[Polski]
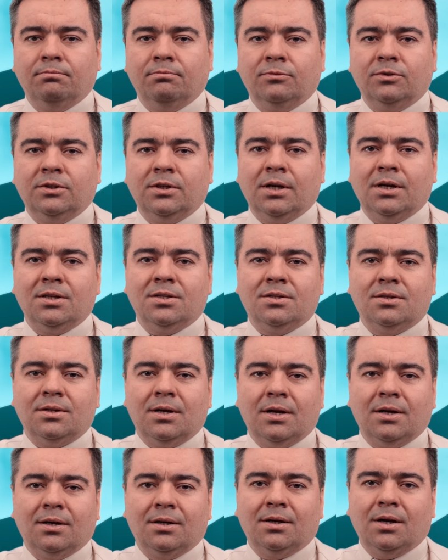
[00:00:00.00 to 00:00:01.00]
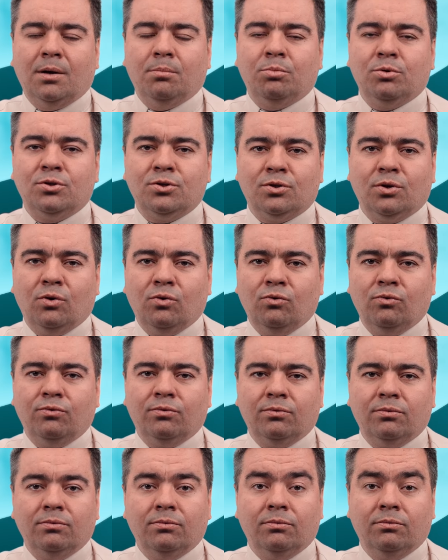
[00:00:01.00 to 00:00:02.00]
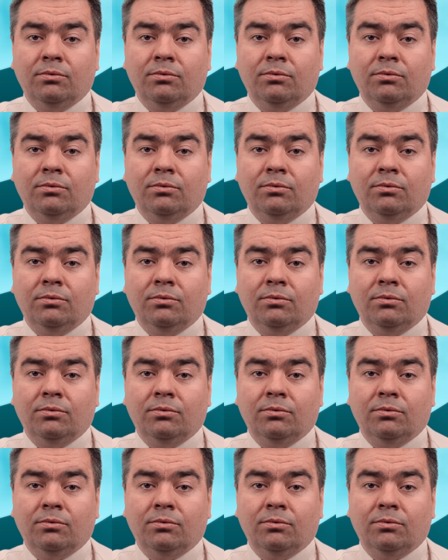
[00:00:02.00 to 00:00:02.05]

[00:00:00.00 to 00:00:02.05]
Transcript: w sercach apostołów,